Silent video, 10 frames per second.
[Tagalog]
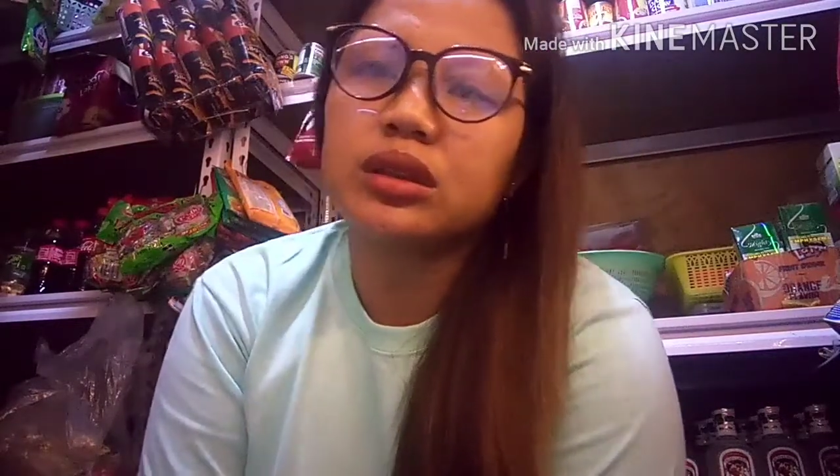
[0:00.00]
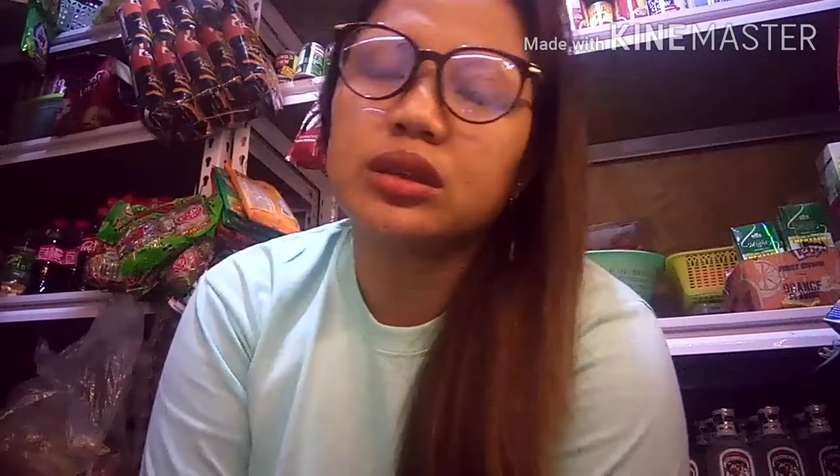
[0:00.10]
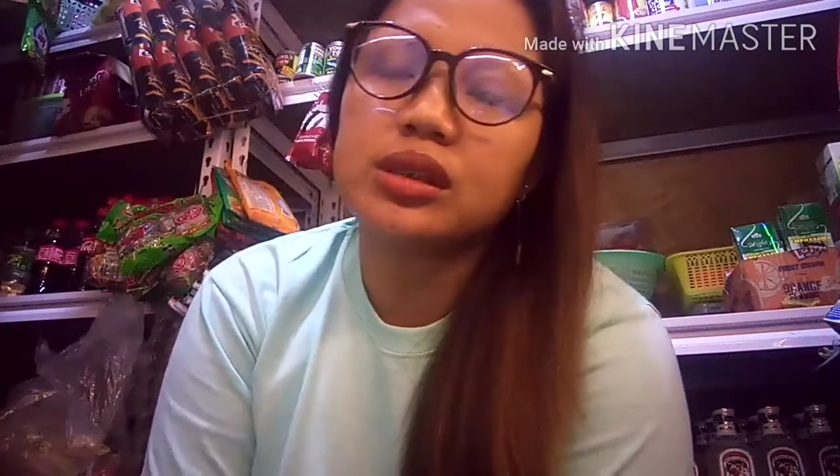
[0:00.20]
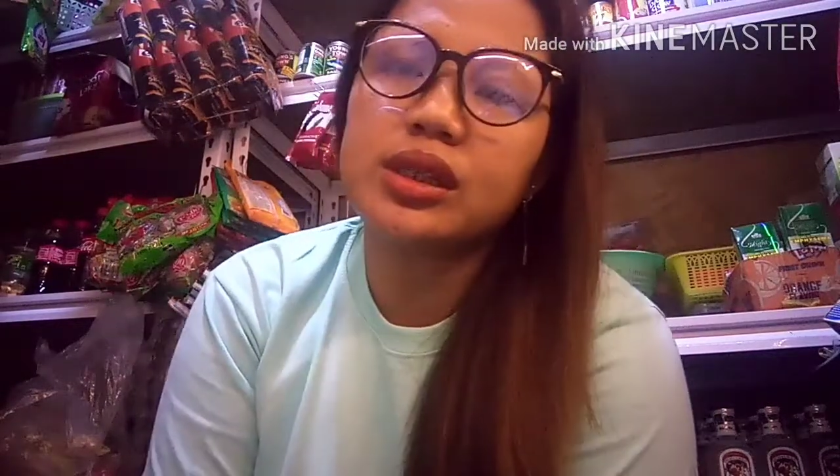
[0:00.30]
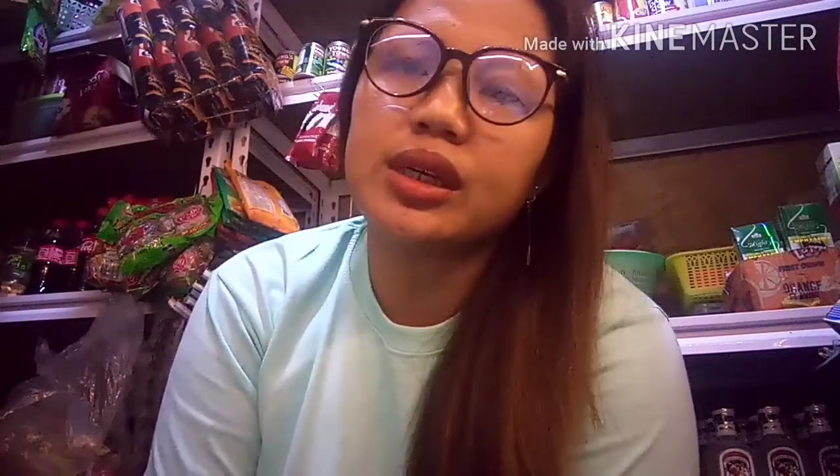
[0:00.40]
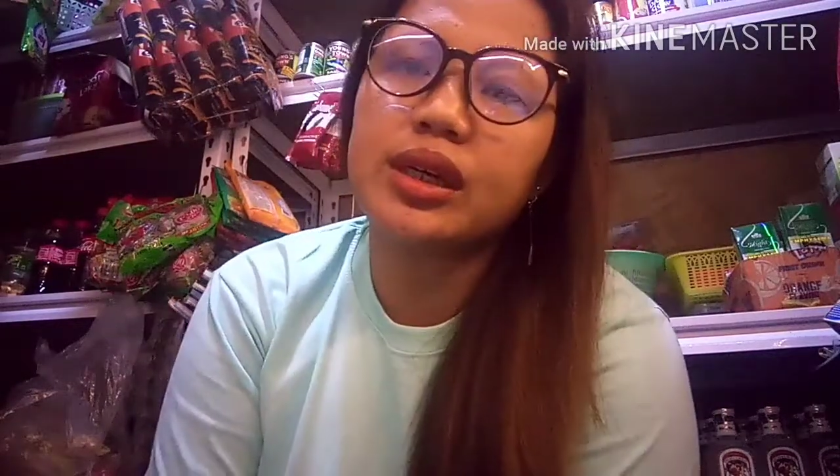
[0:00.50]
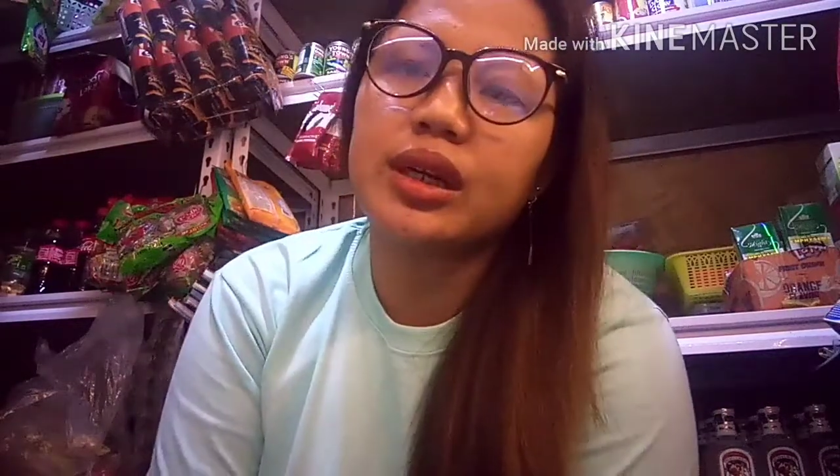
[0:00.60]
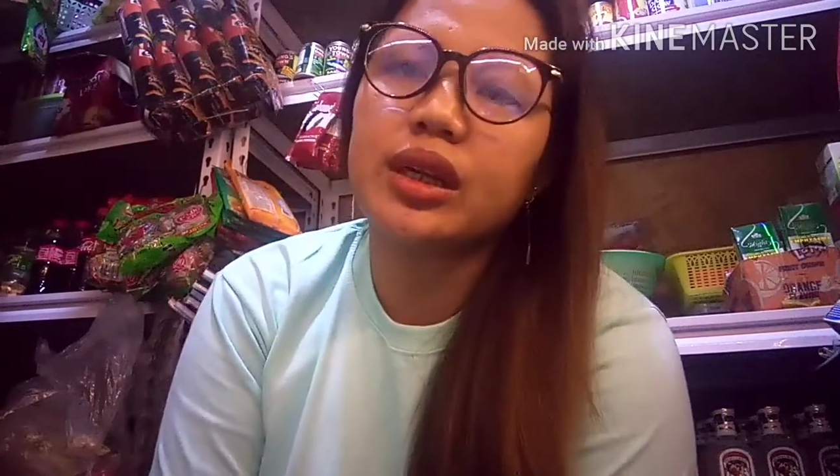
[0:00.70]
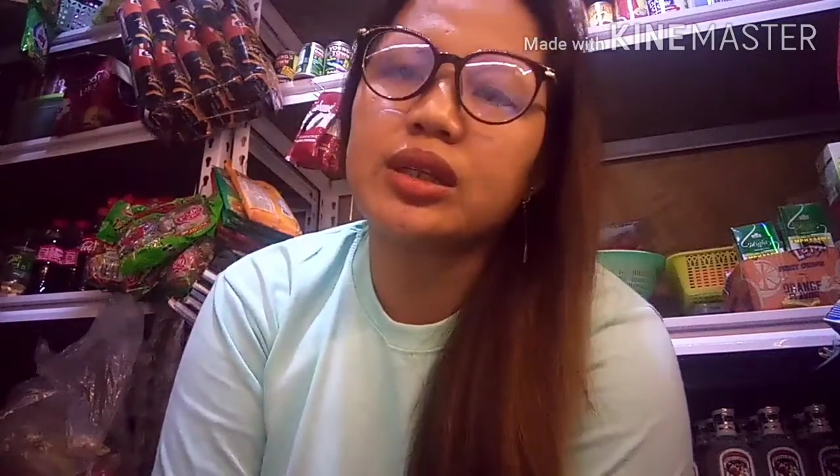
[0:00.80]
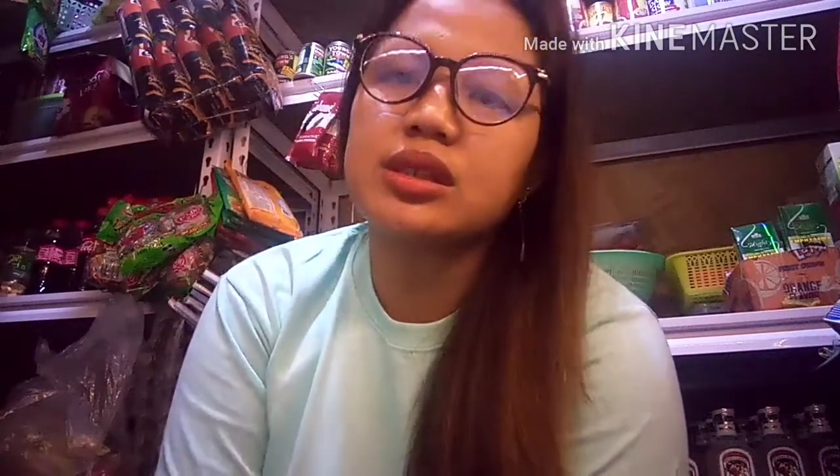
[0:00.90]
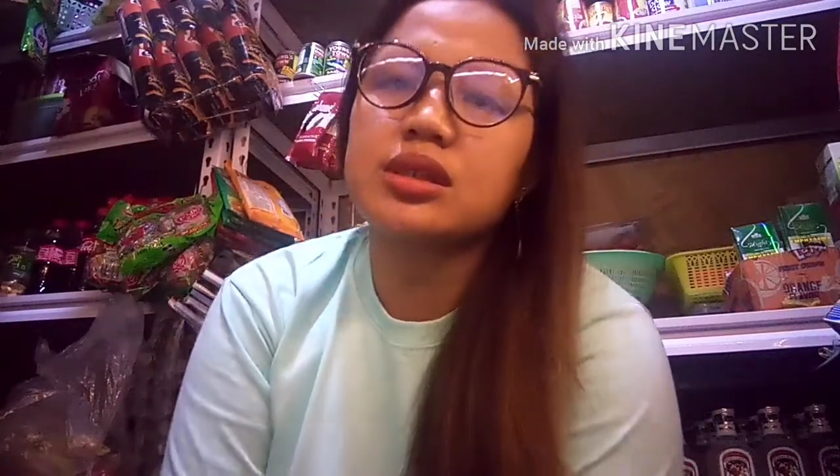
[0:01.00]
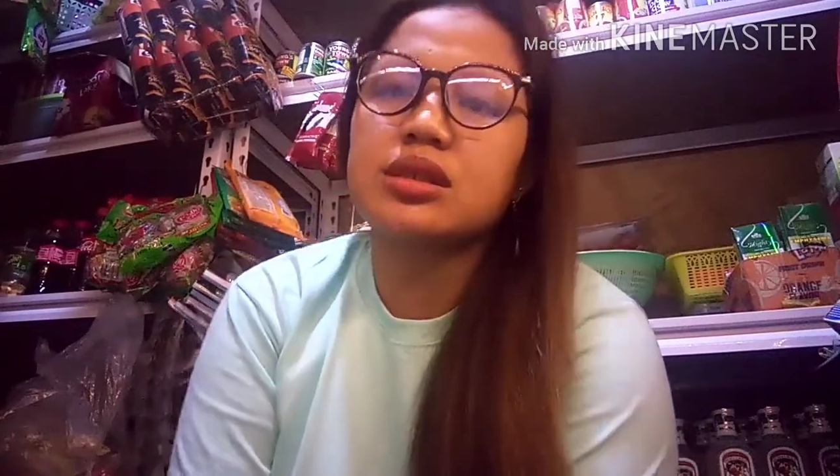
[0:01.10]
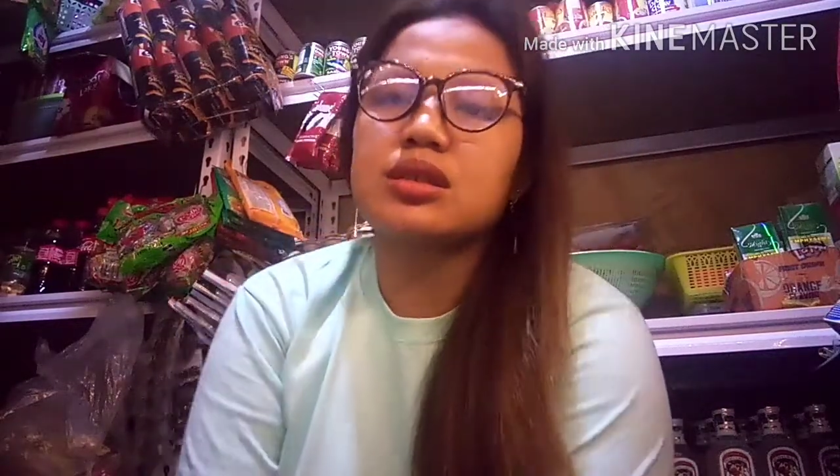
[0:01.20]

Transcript: cigarettes